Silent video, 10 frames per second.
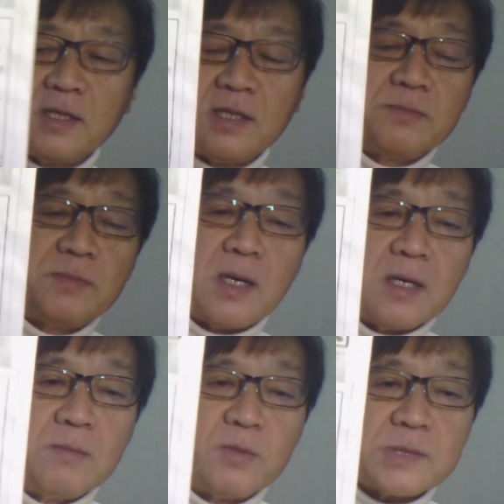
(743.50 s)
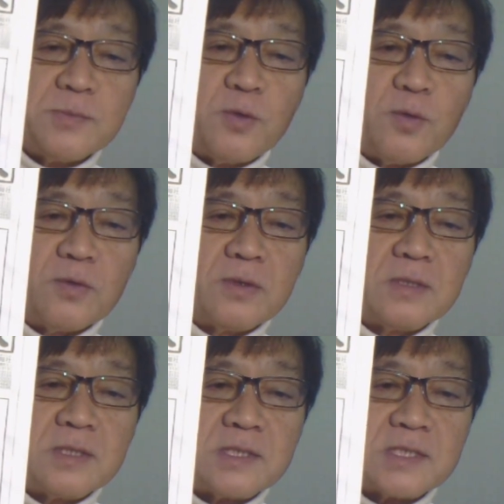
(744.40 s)
まあ、もしも
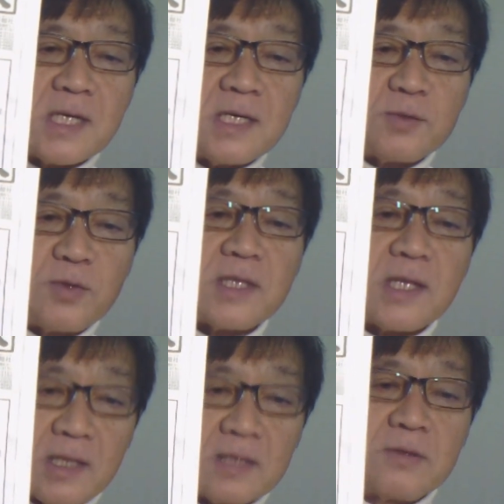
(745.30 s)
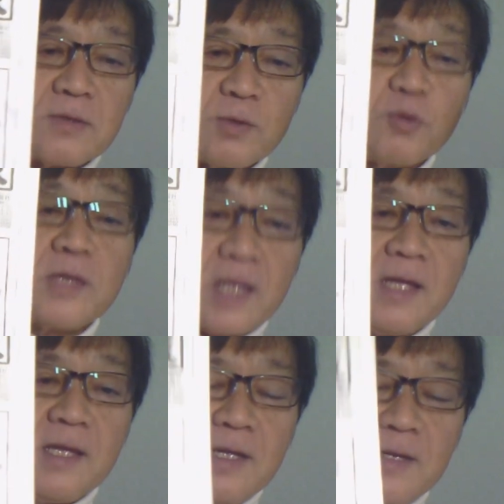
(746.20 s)
時間が取れたら、うか取って、
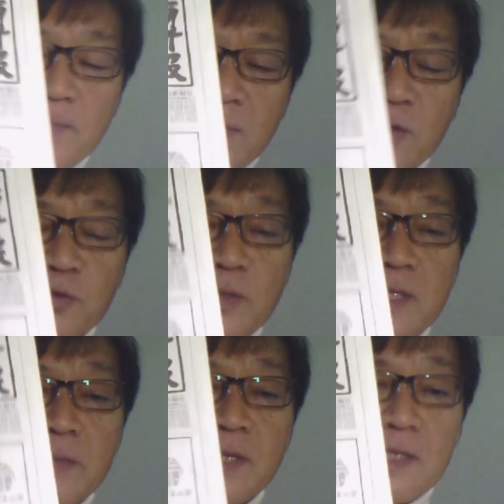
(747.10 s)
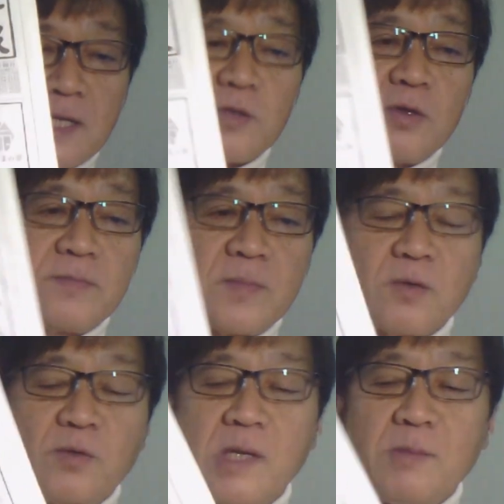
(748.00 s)
ちょっと見てみたいなと。
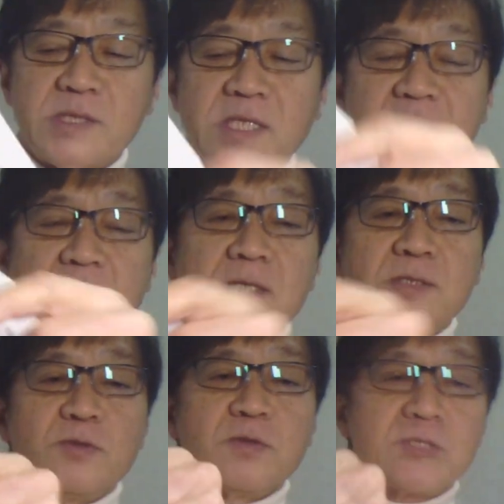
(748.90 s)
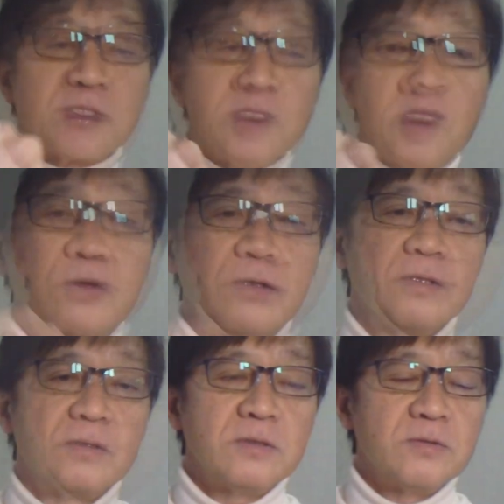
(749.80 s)
これがもしかしたら、その数年後の
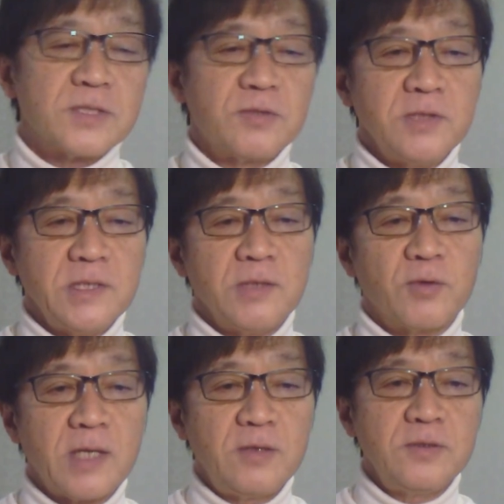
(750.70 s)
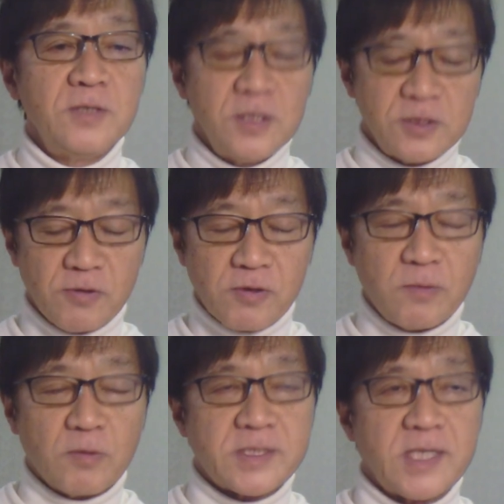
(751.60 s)
能代における中国木
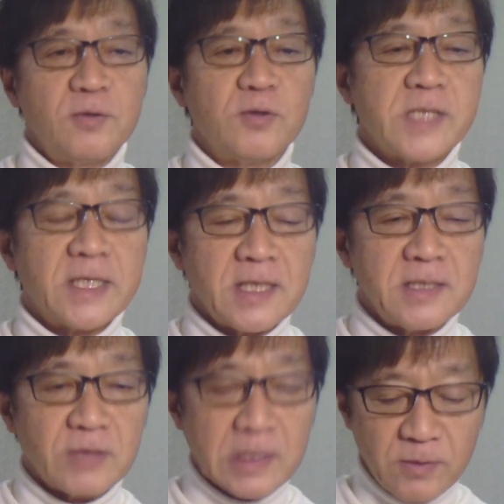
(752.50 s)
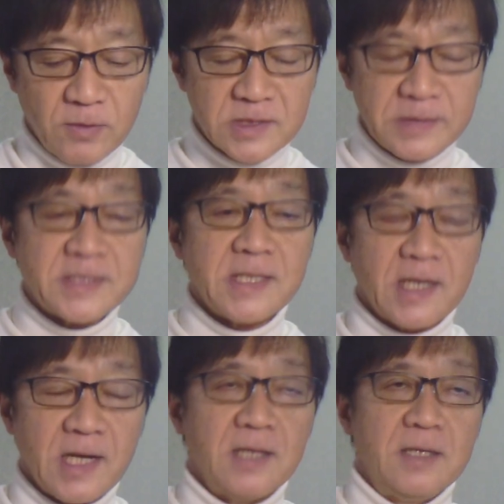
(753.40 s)
材の姿になるかもしれませんから、
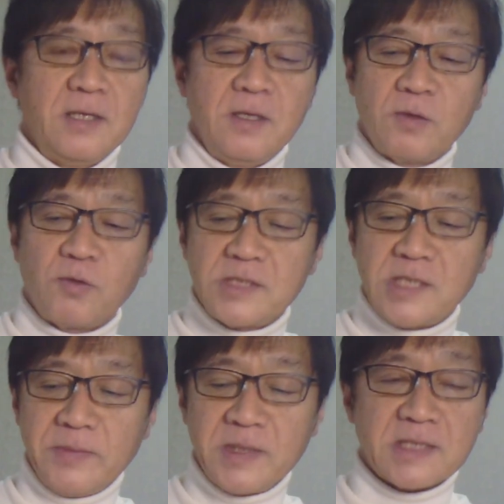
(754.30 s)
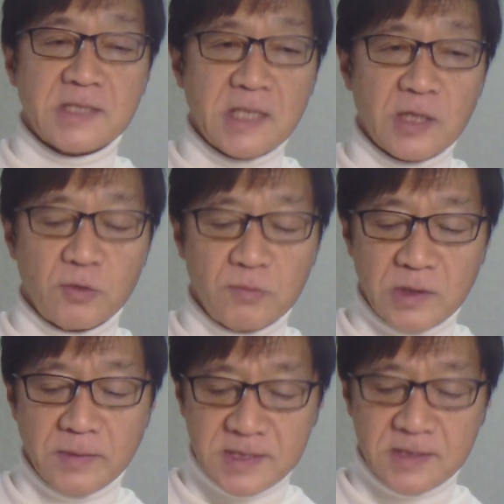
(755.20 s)
これぜひ見ていきたいなと思ってま
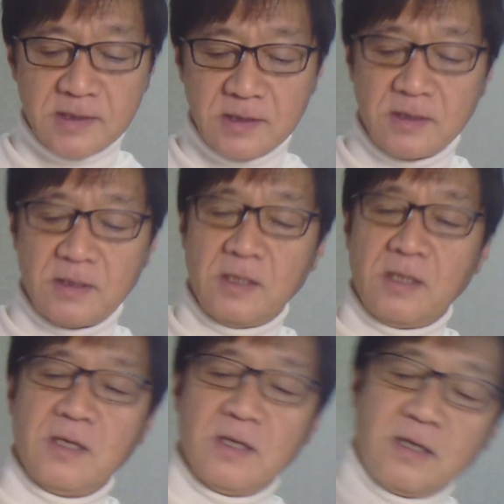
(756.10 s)
す。こ